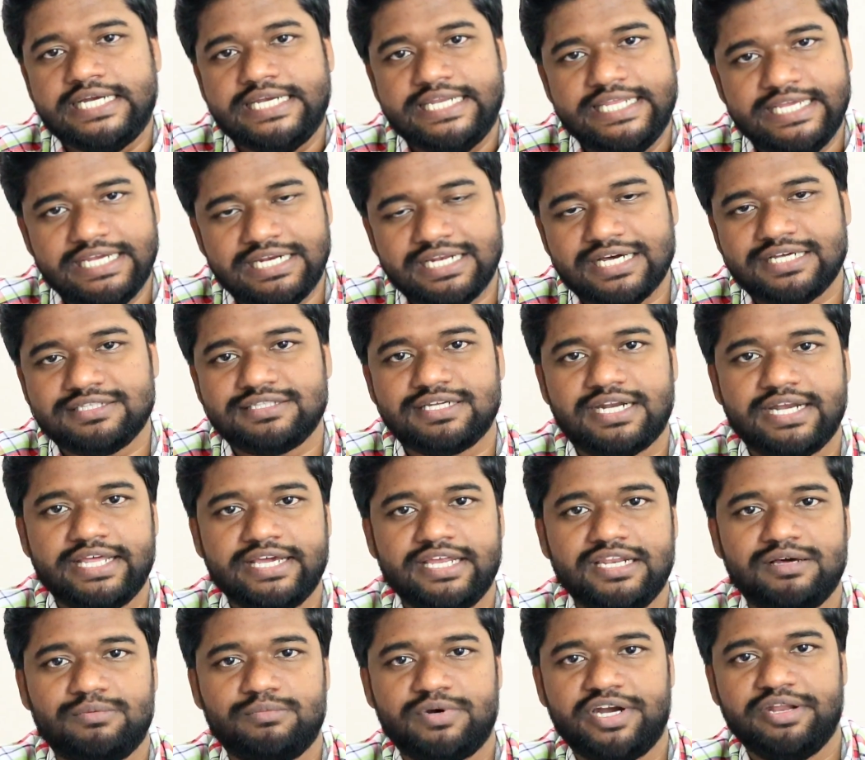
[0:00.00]
நீங்களாம்
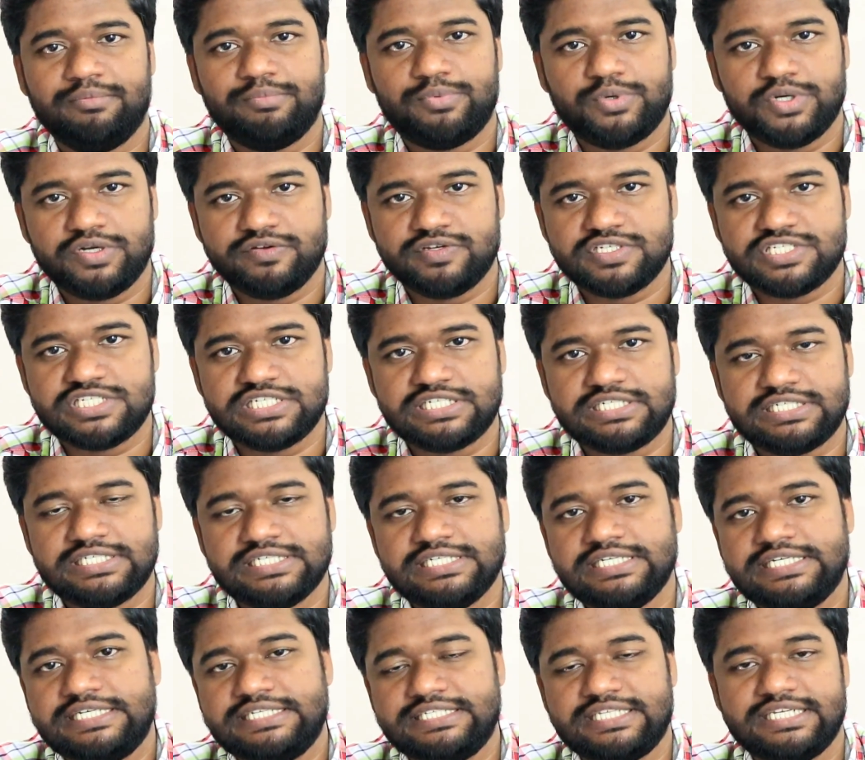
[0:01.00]
தடைகளை முன்னாடி போட்டு
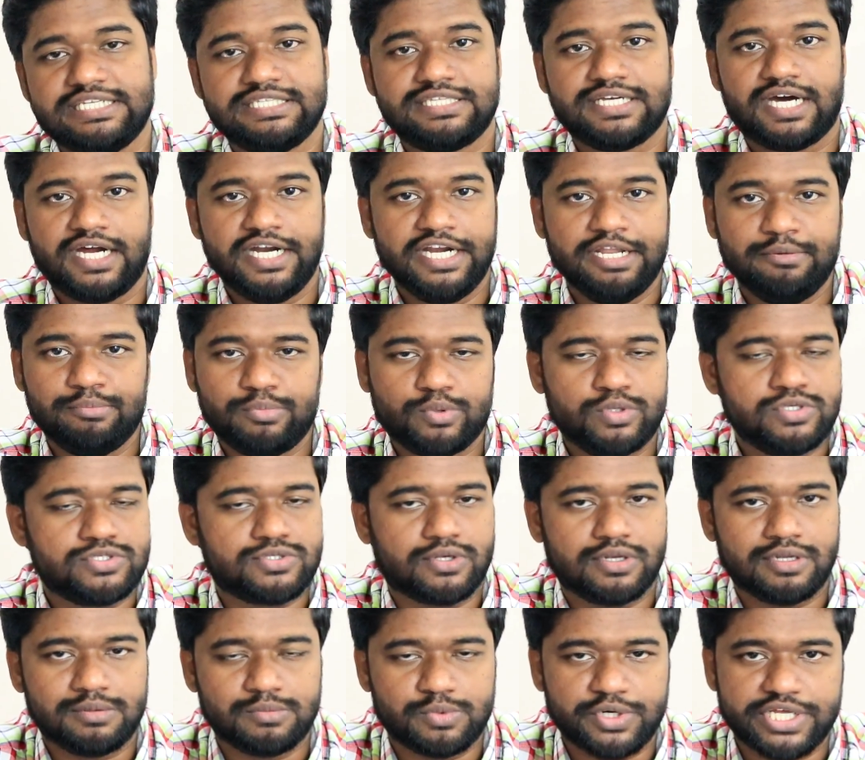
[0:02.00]
வச்சுக்கிட்டு இதை நீ தாண்டி போன்னு
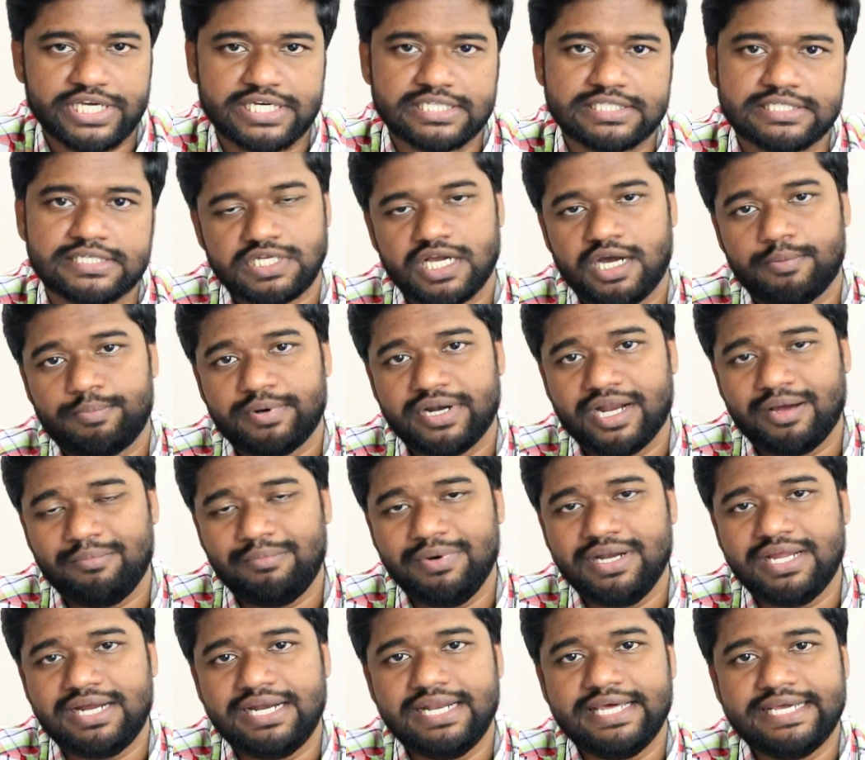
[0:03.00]
சொல்ல முடியாது அப்போ
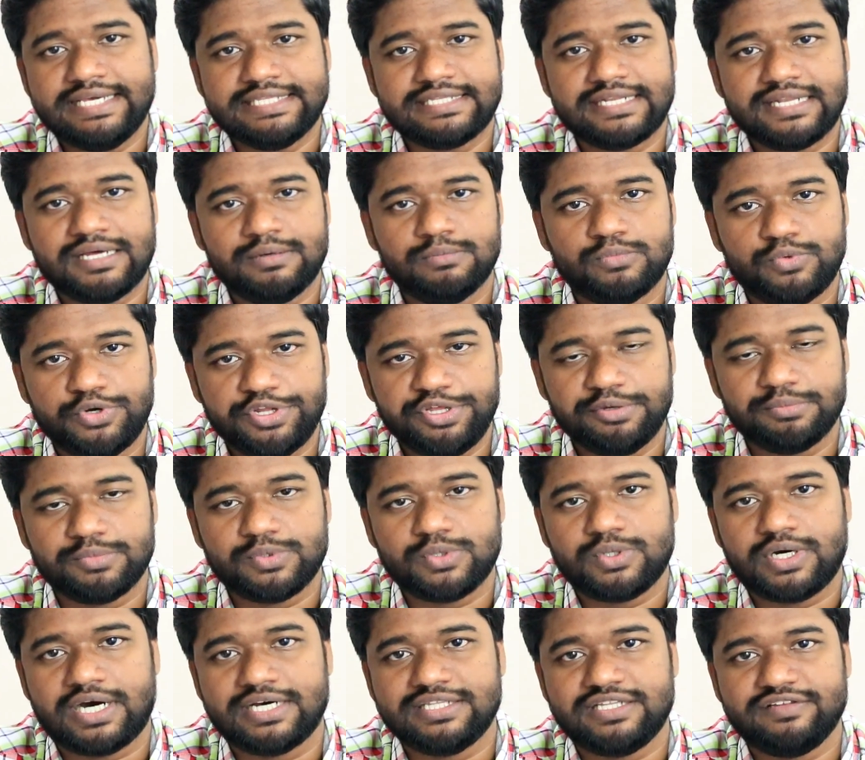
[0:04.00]
நம்மளால் எதெல்லாம்
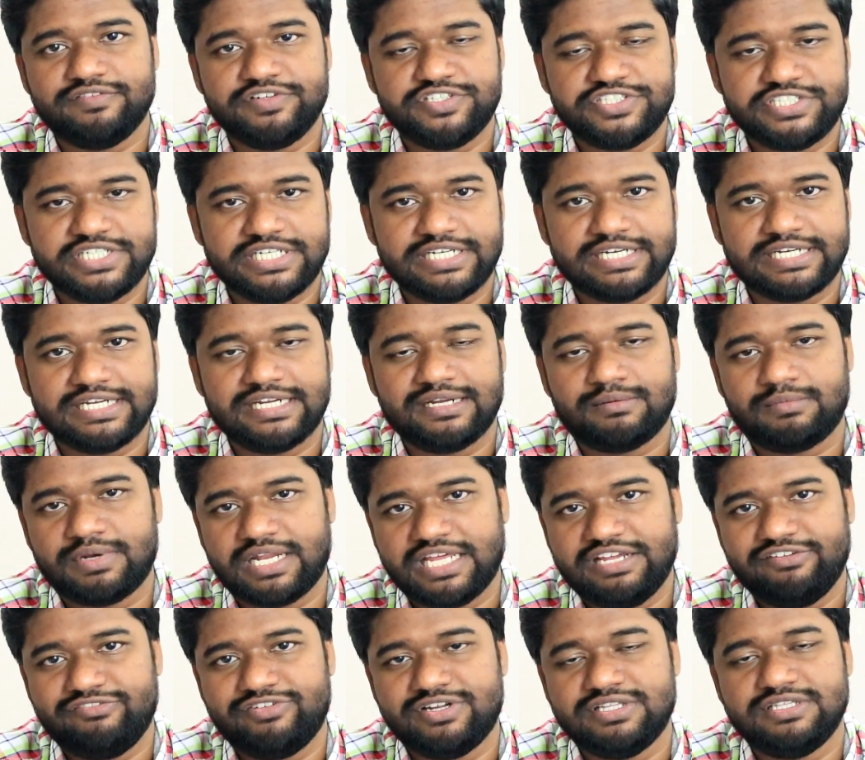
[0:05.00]
முடியுமோ அந்த விஷயங்களை நம்ம
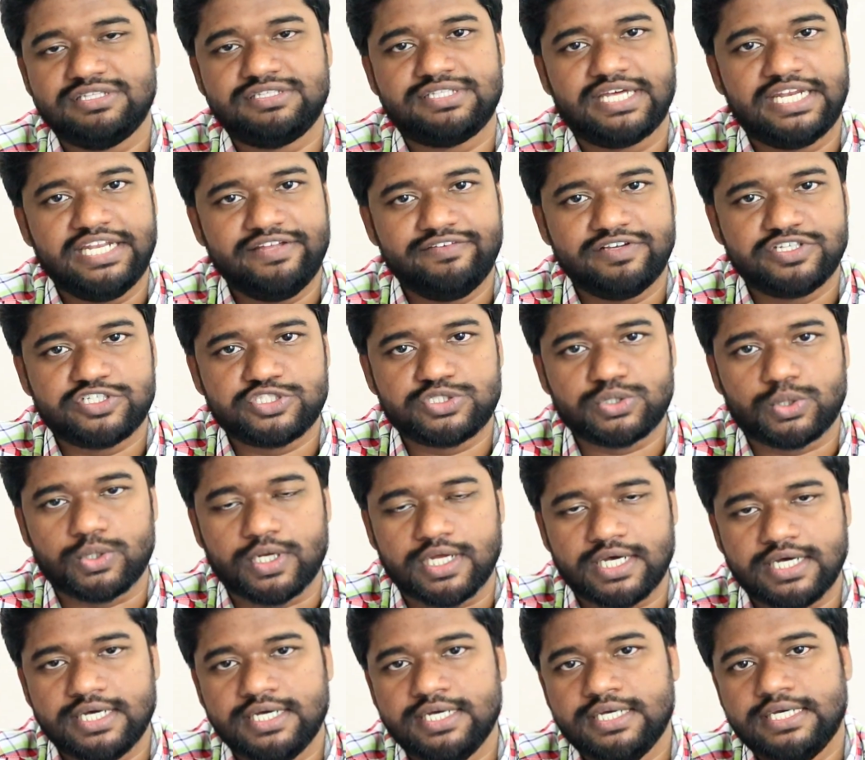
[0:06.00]
லைஃப்லேருந்து தள்ளி
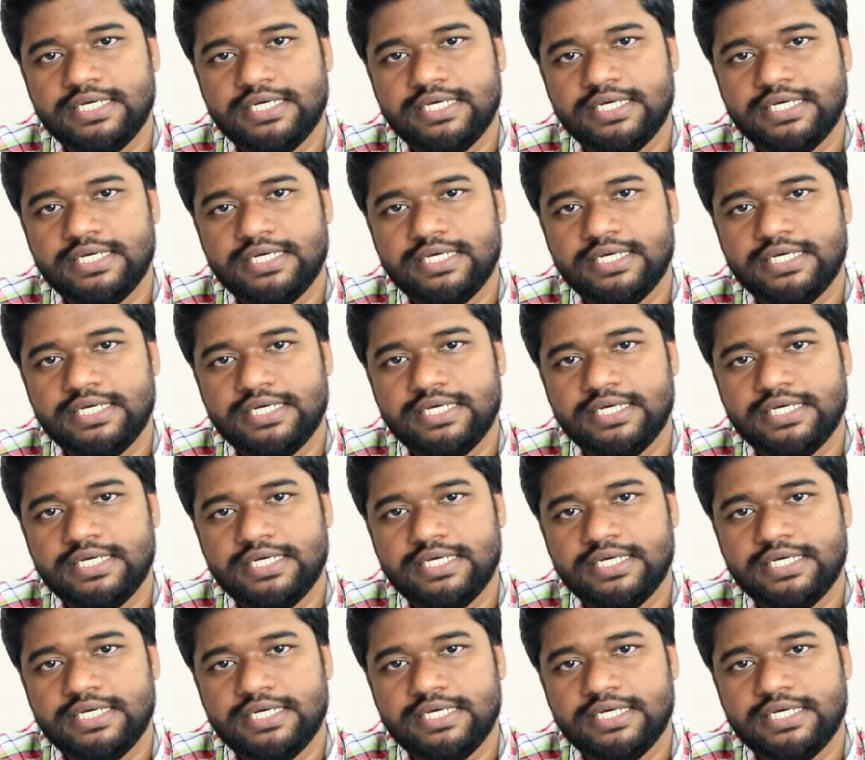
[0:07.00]
வச்சிட்டோம்னா